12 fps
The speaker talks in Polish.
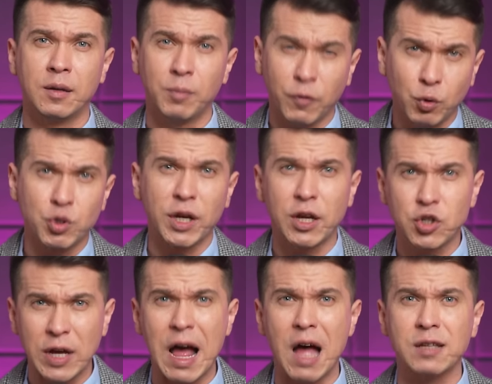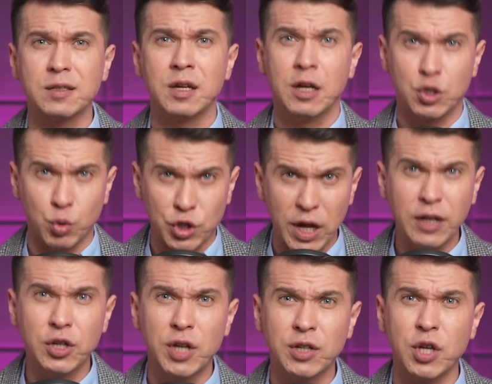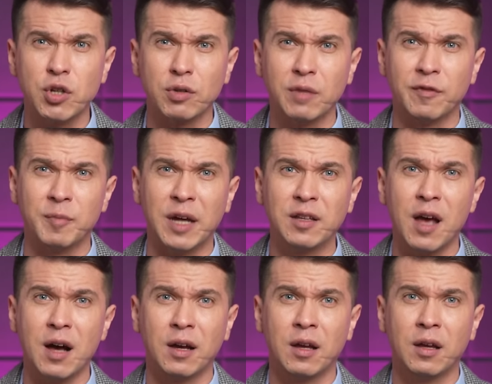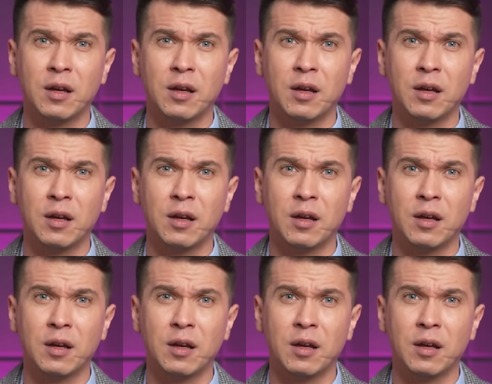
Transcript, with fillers: Powtórzę jeszcze raz. Słyszeliście gdzieś o tym w mediach?